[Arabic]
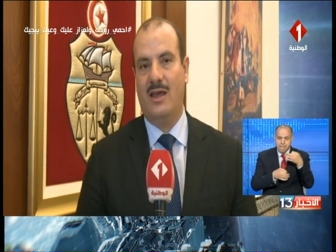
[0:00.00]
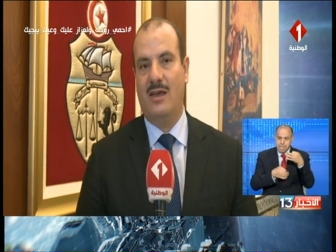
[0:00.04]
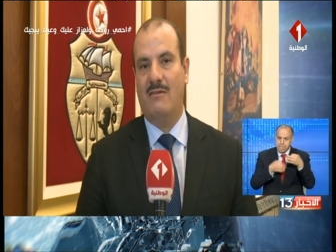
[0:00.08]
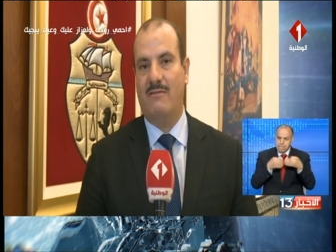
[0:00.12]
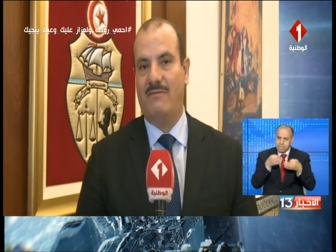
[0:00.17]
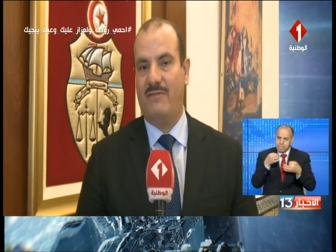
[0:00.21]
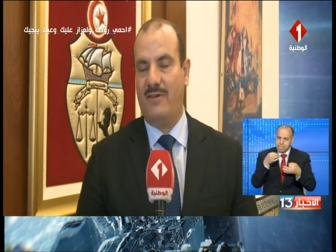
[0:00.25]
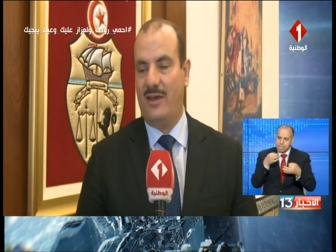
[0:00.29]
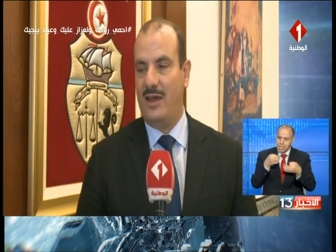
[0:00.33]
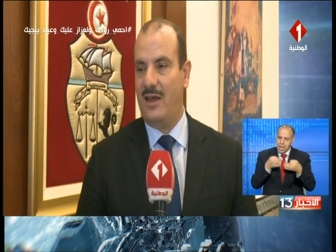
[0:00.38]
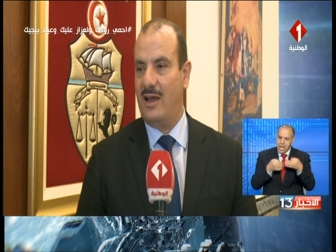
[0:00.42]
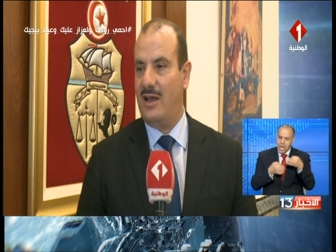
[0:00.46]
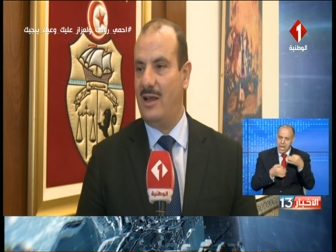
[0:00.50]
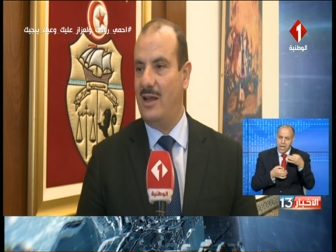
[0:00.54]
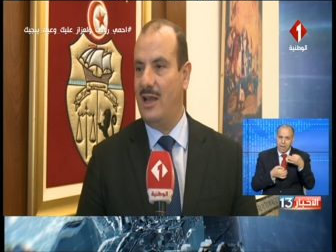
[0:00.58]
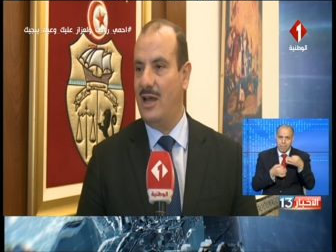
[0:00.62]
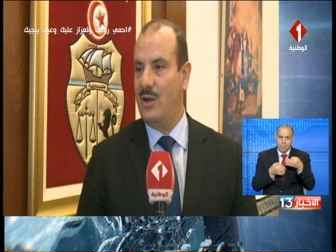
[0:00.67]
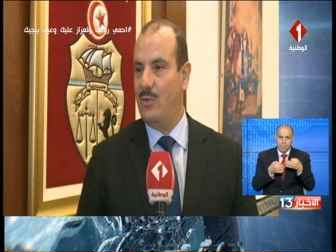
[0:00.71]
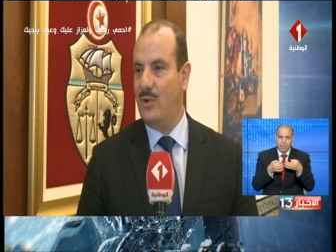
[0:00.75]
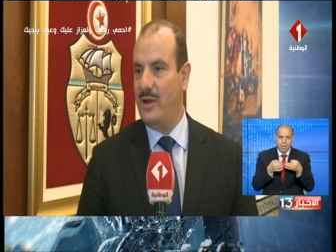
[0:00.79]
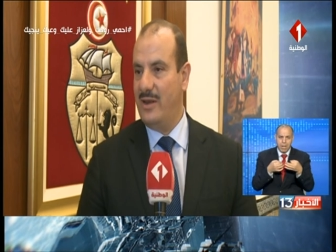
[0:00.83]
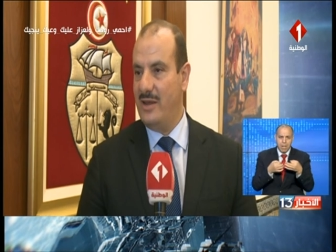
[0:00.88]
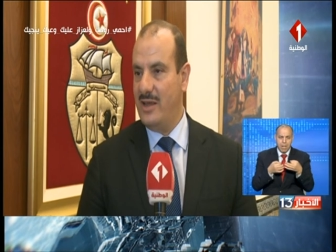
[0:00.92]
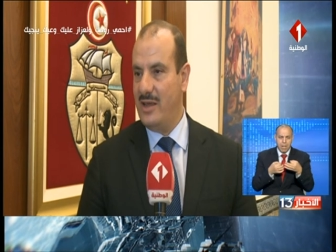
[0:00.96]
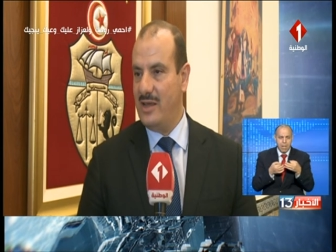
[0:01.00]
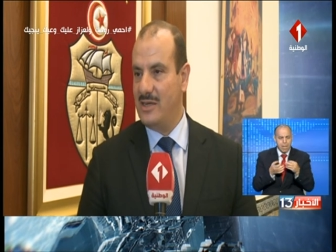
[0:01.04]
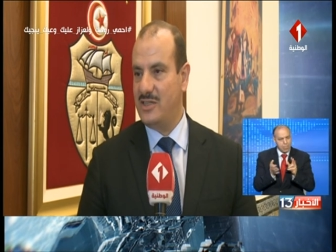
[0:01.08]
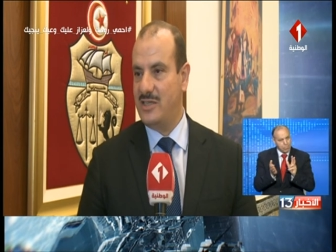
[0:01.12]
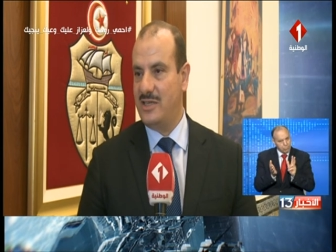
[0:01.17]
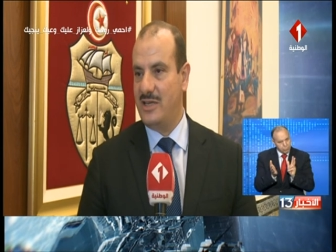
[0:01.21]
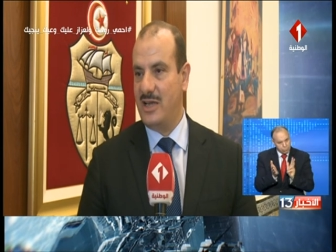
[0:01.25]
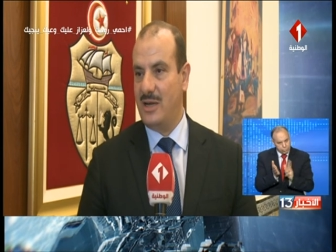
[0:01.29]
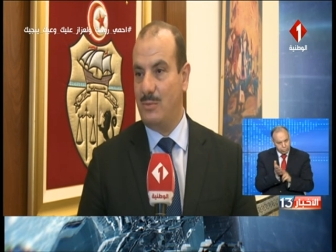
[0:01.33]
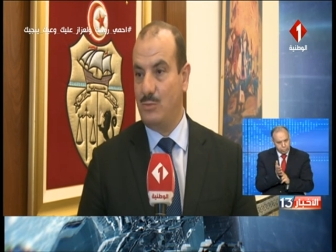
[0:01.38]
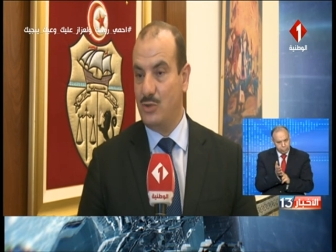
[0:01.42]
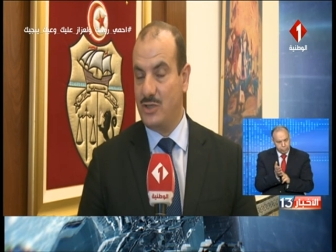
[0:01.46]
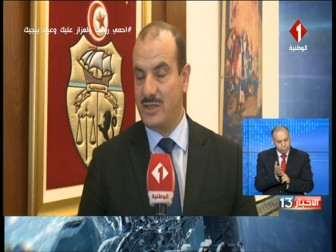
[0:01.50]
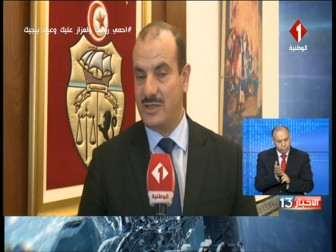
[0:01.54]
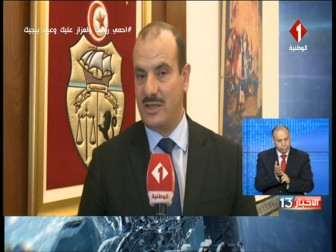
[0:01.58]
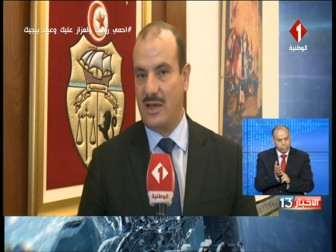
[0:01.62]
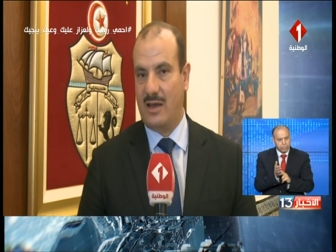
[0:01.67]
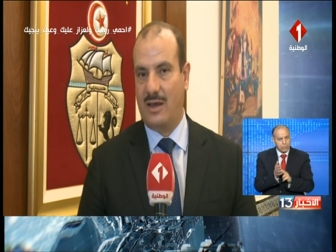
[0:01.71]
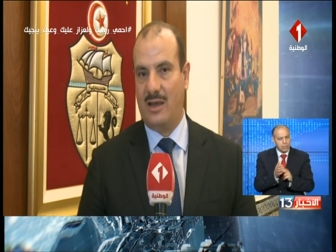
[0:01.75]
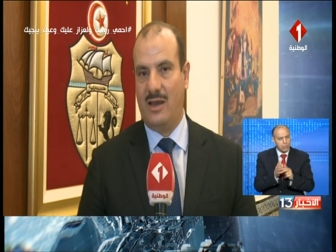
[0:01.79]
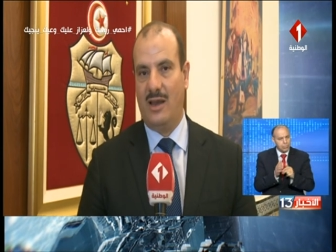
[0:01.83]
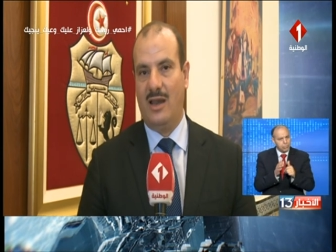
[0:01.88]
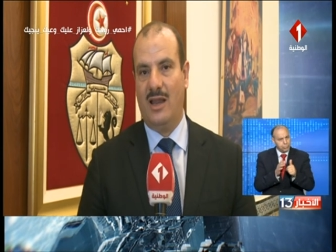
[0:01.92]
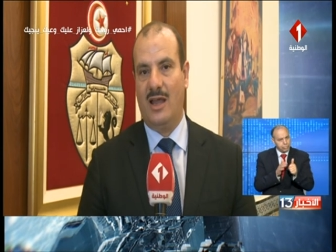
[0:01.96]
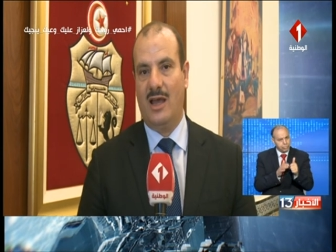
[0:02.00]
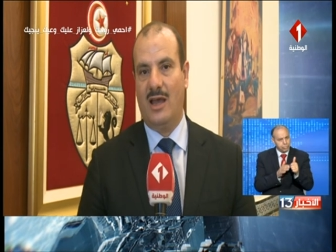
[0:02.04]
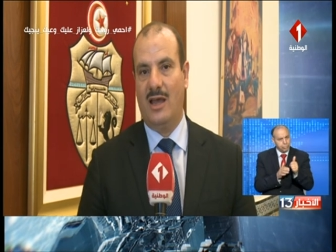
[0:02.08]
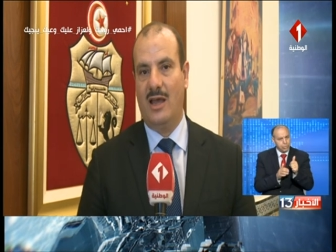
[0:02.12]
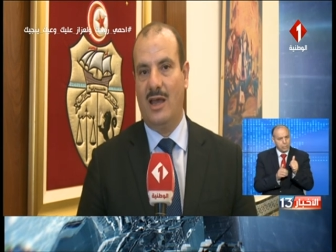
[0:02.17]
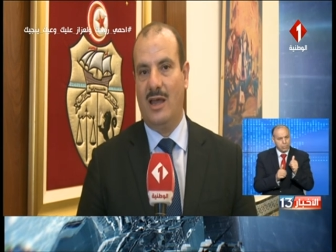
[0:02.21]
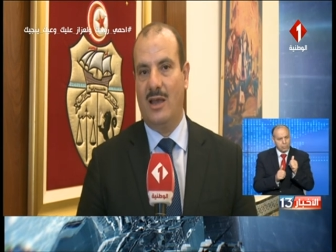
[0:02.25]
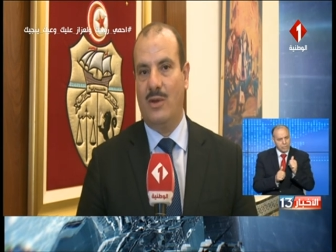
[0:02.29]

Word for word: فاعلة وناجزة مستقلة